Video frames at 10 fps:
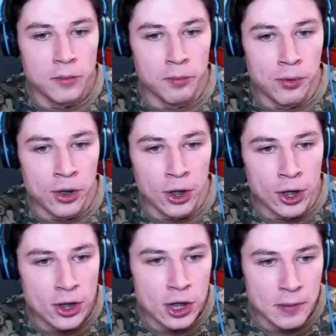
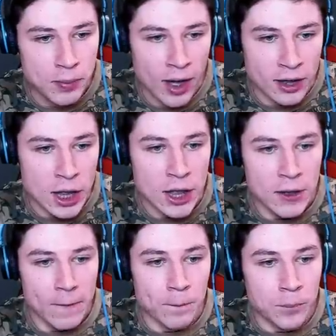Блин, ребята,
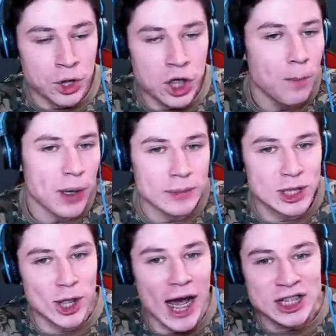мне прям
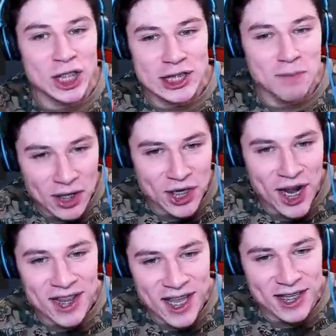страшно
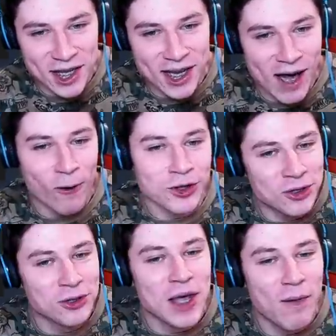смотреть на этот аккаунт.
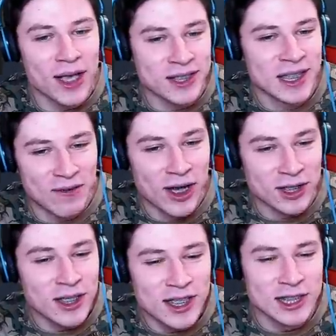Ну давайте,
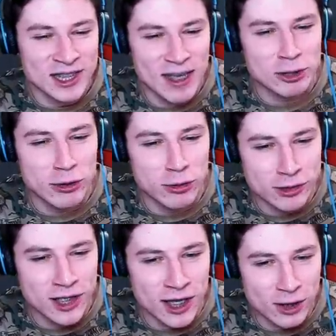давайте. И даже заявочку
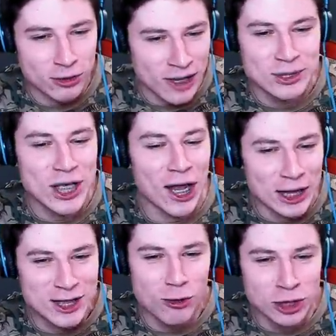друзья кину, на всякий
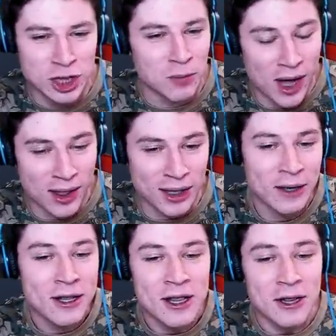случай, мало ли.
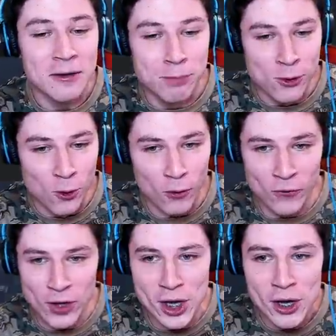
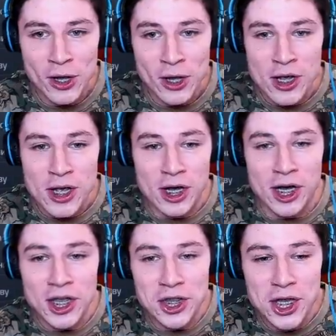Профиль.
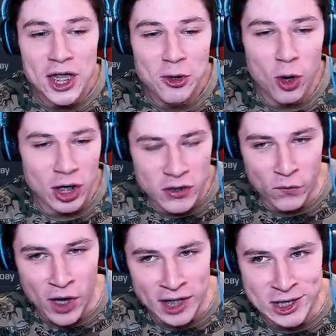КД
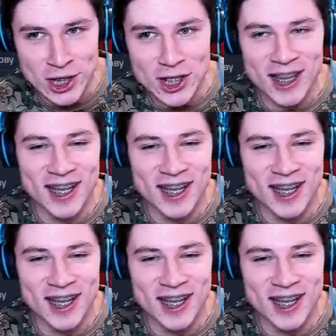020.